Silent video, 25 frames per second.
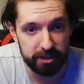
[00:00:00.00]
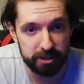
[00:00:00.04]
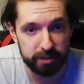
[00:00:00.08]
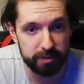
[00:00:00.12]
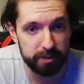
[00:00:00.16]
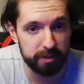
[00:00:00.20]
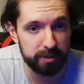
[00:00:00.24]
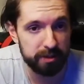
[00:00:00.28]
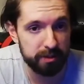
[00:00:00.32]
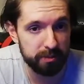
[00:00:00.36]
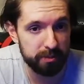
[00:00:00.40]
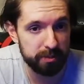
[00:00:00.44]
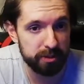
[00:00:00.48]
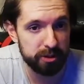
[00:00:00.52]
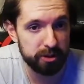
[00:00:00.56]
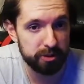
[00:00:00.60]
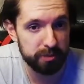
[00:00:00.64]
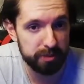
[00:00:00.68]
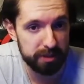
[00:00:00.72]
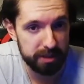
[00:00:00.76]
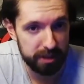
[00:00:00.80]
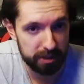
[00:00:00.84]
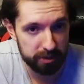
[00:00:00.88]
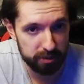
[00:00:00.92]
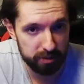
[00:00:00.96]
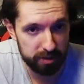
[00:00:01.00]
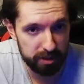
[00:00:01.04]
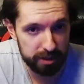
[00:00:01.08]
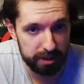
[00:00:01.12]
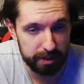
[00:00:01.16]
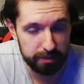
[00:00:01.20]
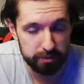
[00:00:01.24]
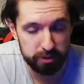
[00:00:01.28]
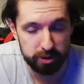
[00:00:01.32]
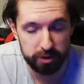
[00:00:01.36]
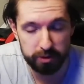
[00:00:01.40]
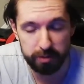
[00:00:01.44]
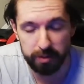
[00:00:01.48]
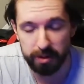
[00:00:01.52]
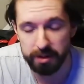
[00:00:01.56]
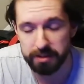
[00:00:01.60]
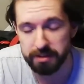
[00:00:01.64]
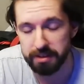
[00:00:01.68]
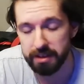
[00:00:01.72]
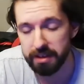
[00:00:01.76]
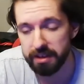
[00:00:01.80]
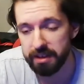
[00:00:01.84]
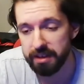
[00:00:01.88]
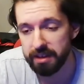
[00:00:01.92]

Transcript: żeby robić miniaturki na przykład